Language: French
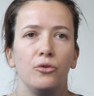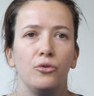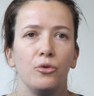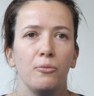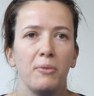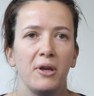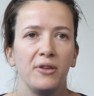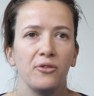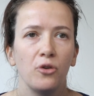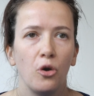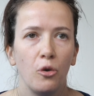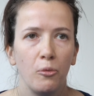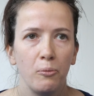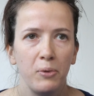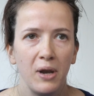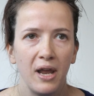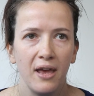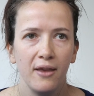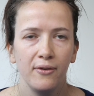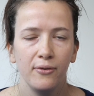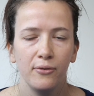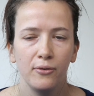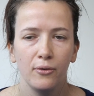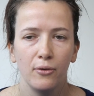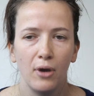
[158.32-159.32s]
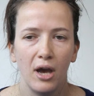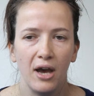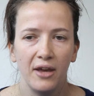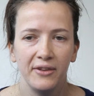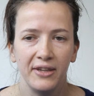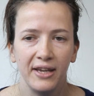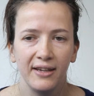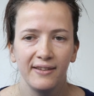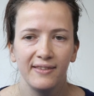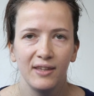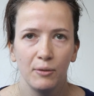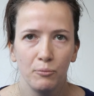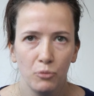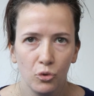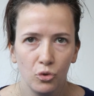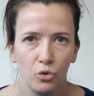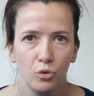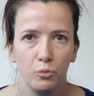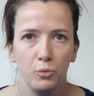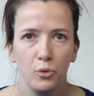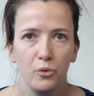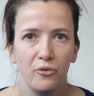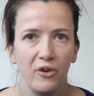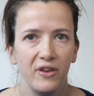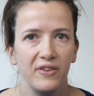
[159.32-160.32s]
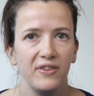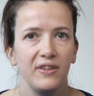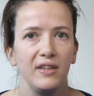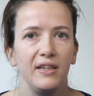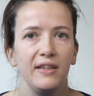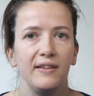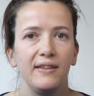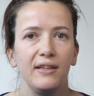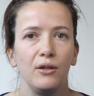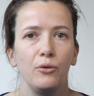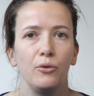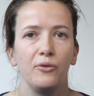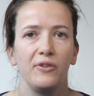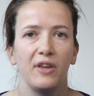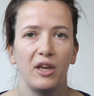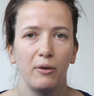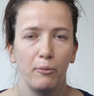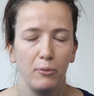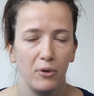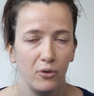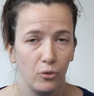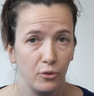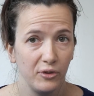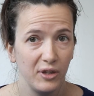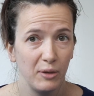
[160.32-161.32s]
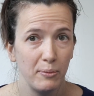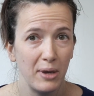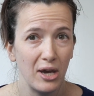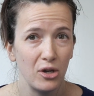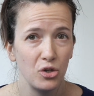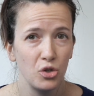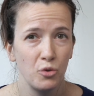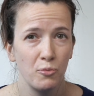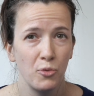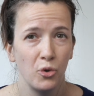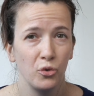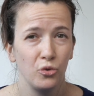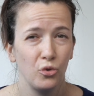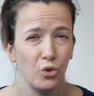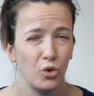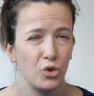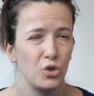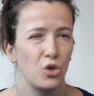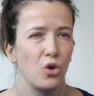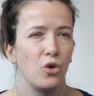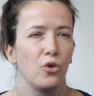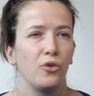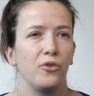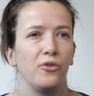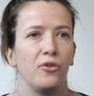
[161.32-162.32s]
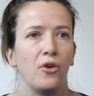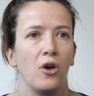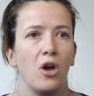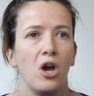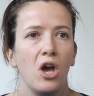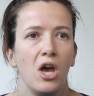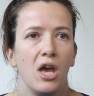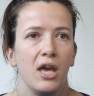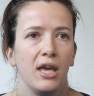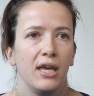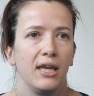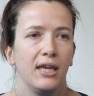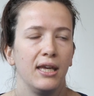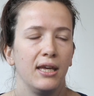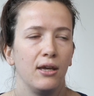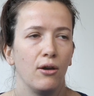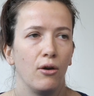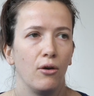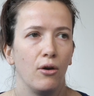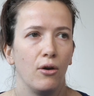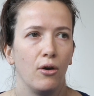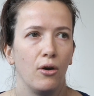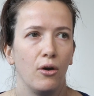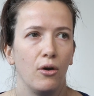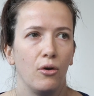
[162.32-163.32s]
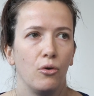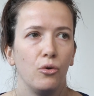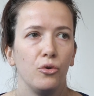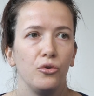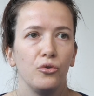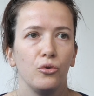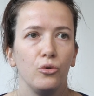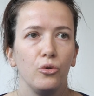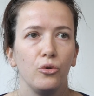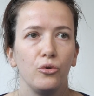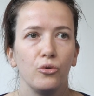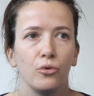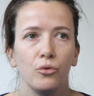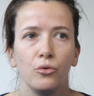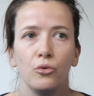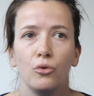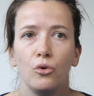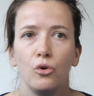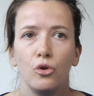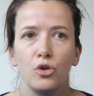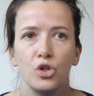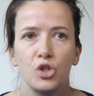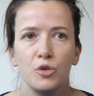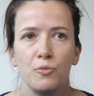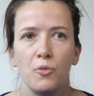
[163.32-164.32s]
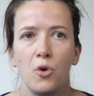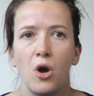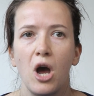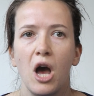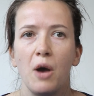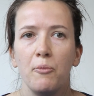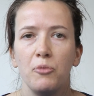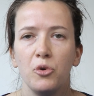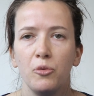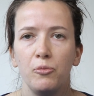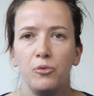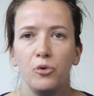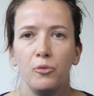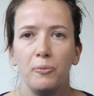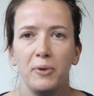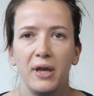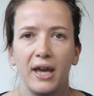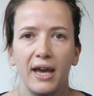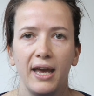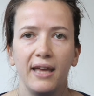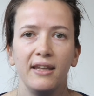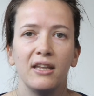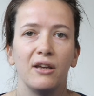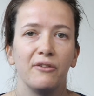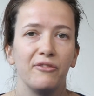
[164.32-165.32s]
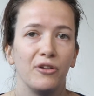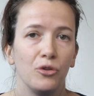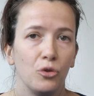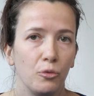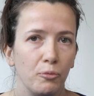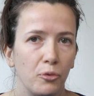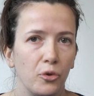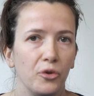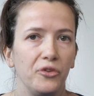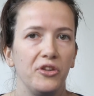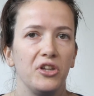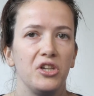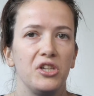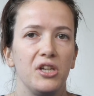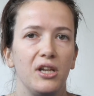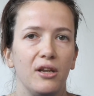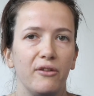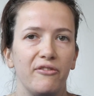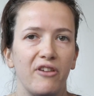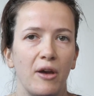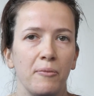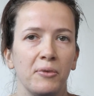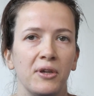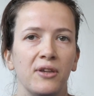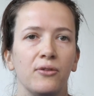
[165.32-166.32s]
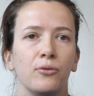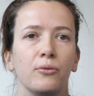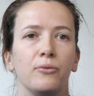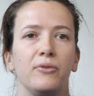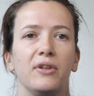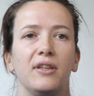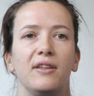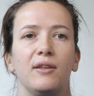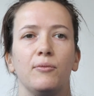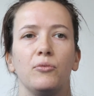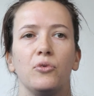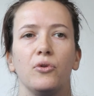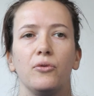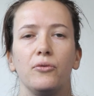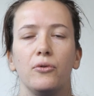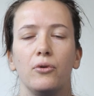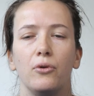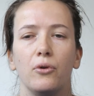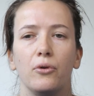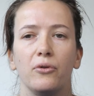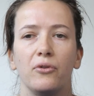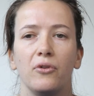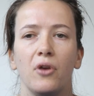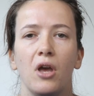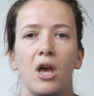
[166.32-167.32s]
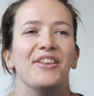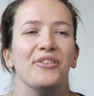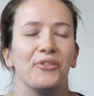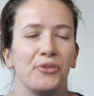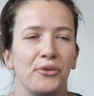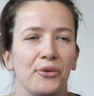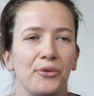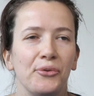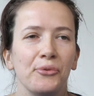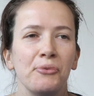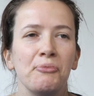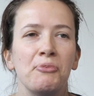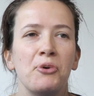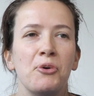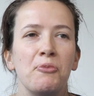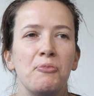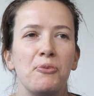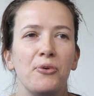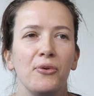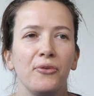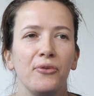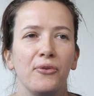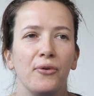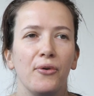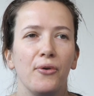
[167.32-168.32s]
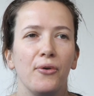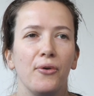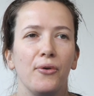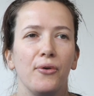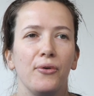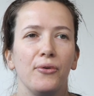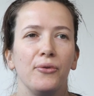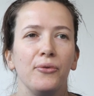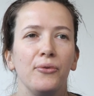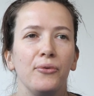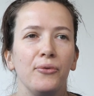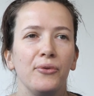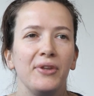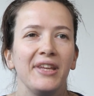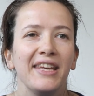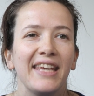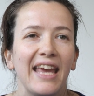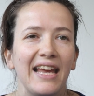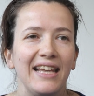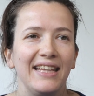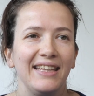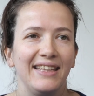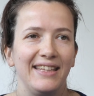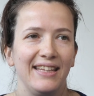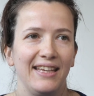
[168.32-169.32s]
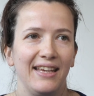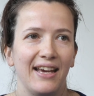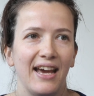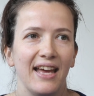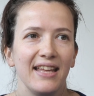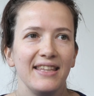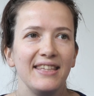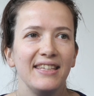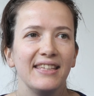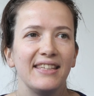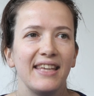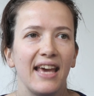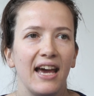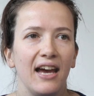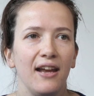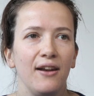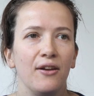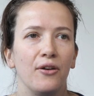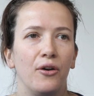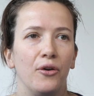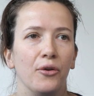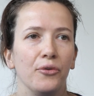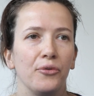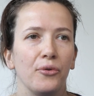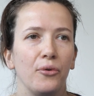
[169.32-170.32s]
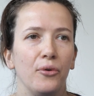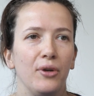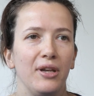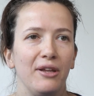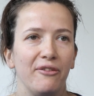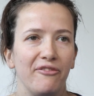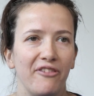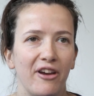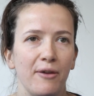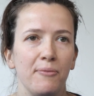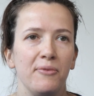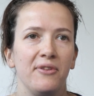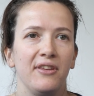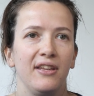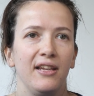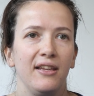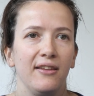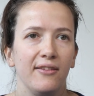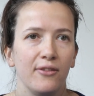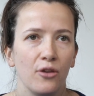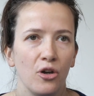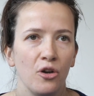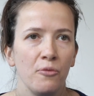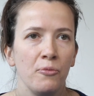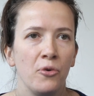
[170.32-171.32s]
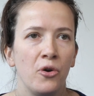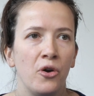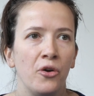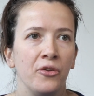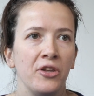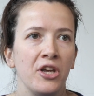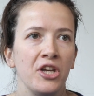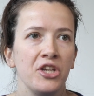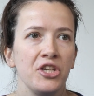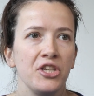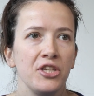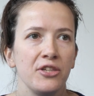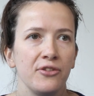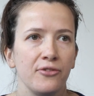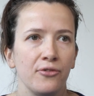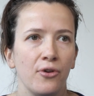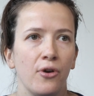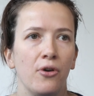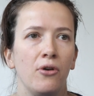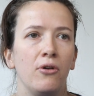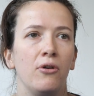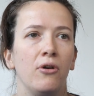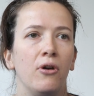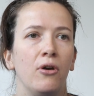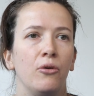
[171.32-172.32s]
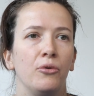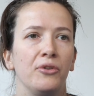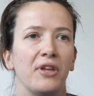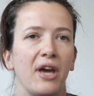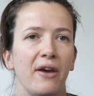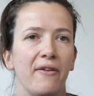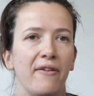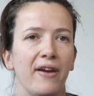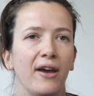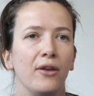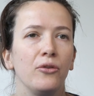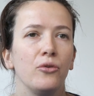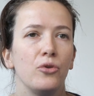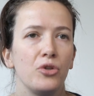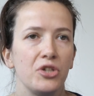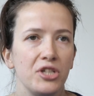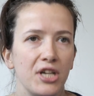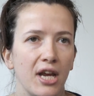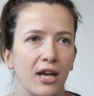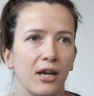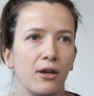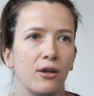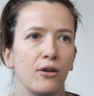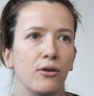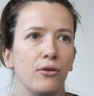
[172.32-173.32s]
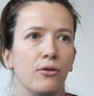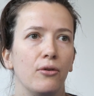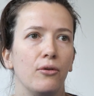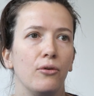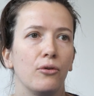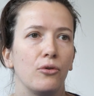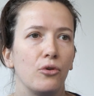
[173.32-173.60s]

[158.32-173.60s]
de, mettre en place un accès beaucoup plus facilité aux, hébergements d'urgence et aux solutions de logement un peu plus pérennes afin de protéger les femmes qui sont victimes de violences. Nous Causons propose une égalité radicale entre les femmes et les hommes en agissant au travers de chaque